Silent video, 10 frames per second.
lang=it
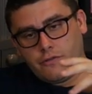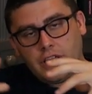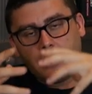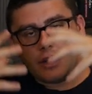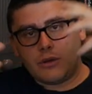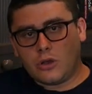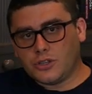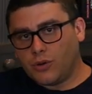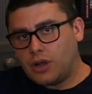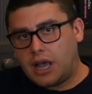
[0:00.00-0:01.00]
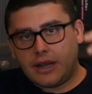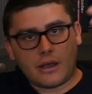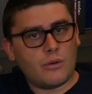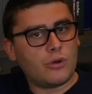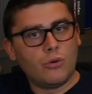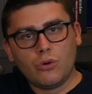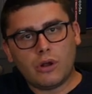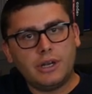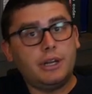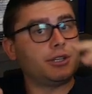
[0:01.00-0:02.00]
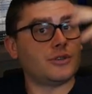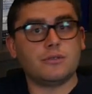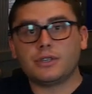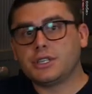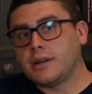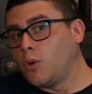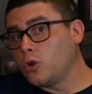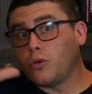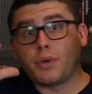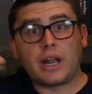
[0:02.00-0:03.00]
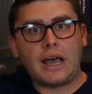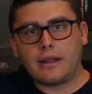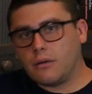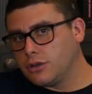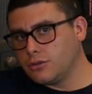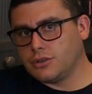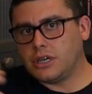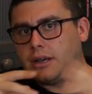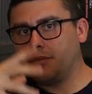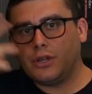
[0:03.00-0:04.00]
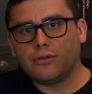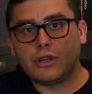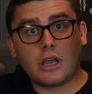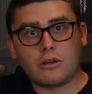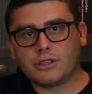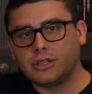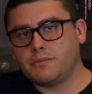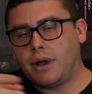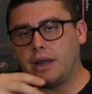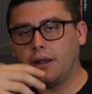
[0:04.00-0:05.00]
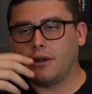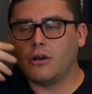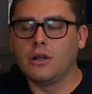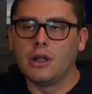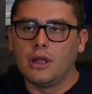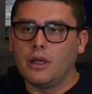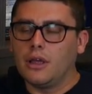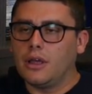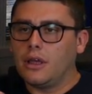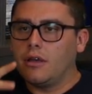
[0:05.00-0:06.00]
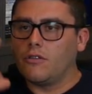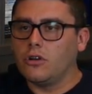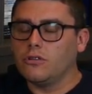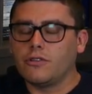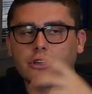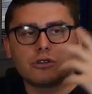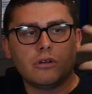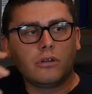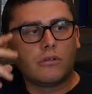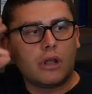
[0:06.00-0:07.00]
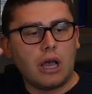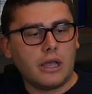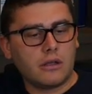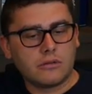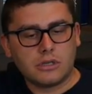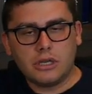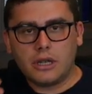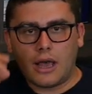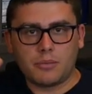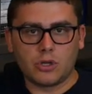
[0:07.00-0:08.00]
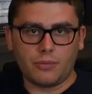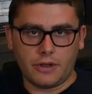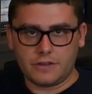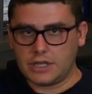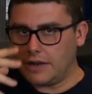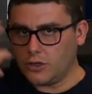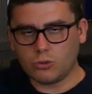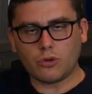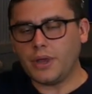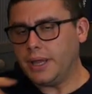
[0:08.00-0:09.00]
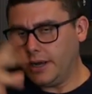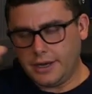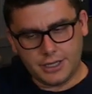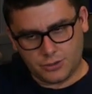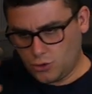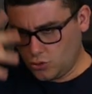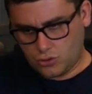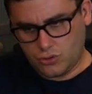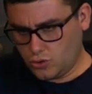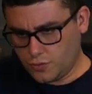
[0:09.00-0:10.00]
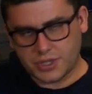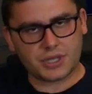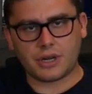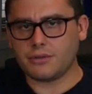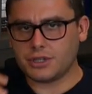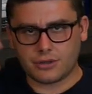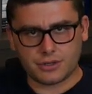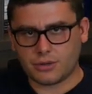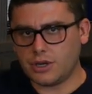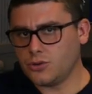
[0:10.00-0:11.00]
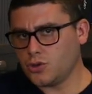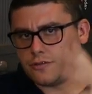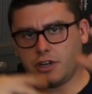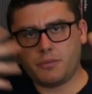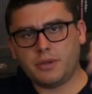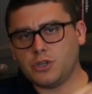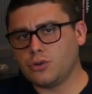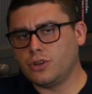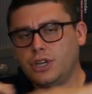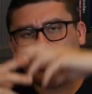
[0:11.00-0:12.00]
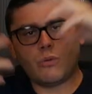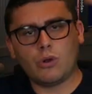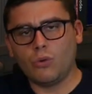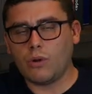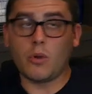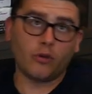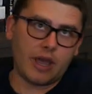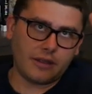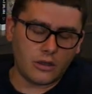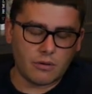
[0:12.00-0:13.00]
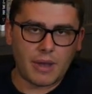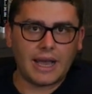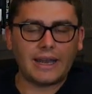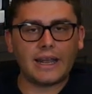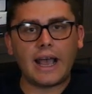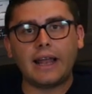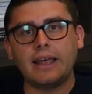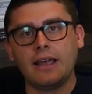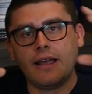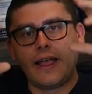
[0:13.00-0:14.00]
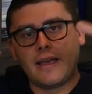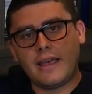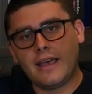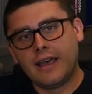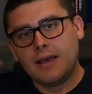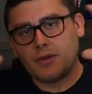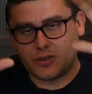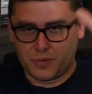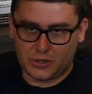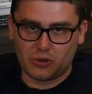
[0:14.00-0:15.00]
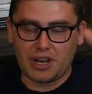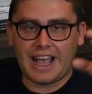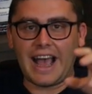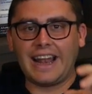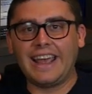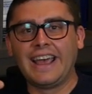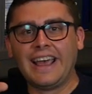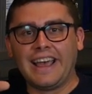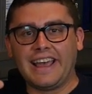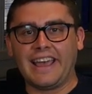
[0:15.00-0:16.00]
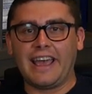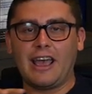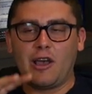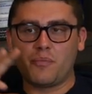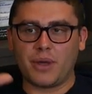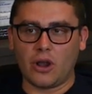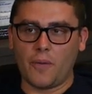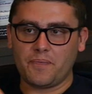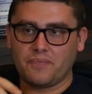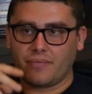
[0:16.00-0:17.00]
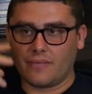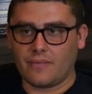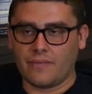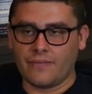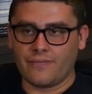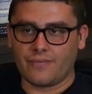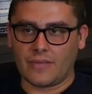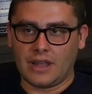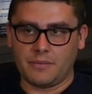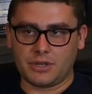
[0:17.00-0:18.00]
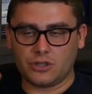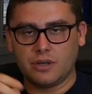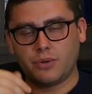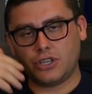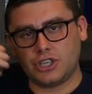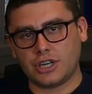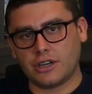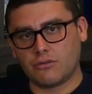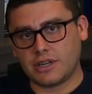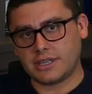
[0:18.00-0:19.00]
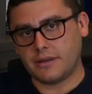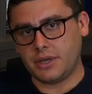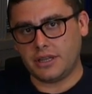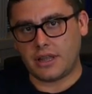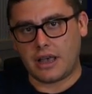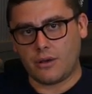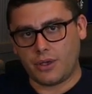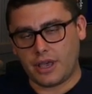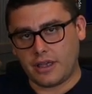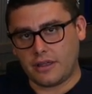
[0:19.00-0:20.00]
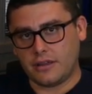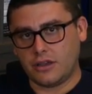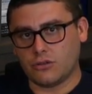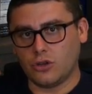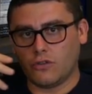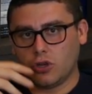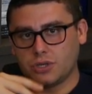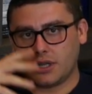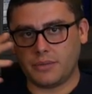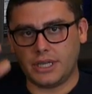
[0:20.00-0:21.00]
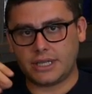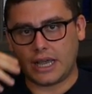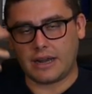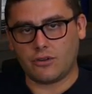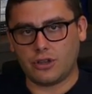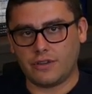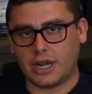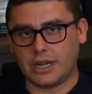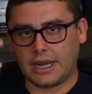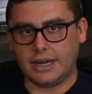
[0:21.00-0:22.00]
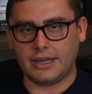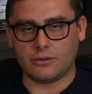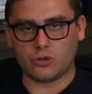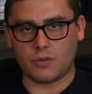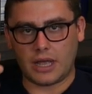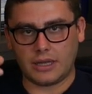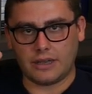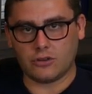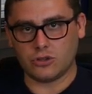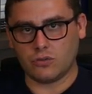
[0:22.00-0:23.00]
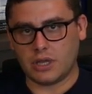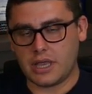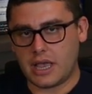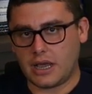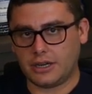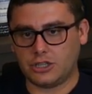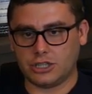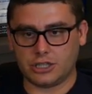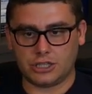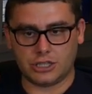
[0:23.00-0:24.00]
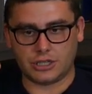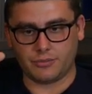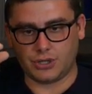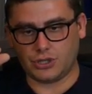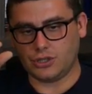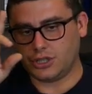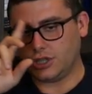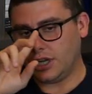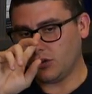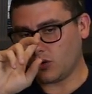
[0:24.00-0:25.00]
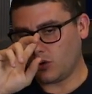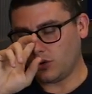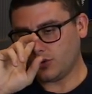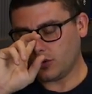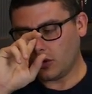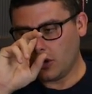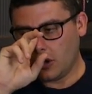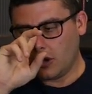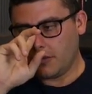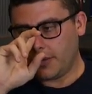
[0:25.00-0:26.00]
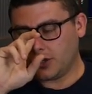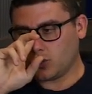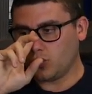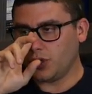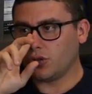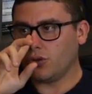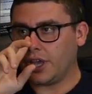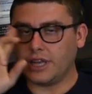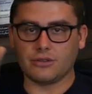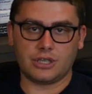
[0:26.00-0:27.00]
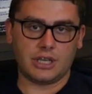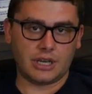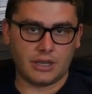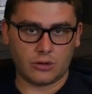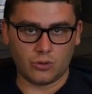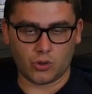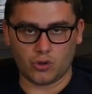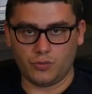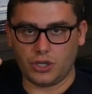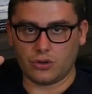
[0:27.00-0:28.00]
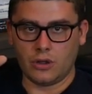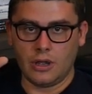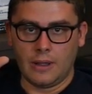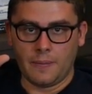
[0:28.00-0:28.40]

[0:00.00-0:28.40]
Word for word: vendere qualcosa online a qualcuno, all'inizio si sta molto per aria quando non si ha capito di che cosa si parla, no? eh, voglio fare soldi online, così, laptop, lifestyle, va tutto bene all'inizio, è giusto, giusto, pensare a queste cose qua, è giusto fare i primi soldini in qualunque modo etico e magari legale, eh, e soprattutto legale, eh, però Mm, le persone poi ricercano una stabilità, ok? Dicono io voglio stabilizzare, voglio avere le rendite automatiche, voglio guadagnare, eccetera, eccetera. Le persone si rendono conto ben subito e chi non se ne rende conto subito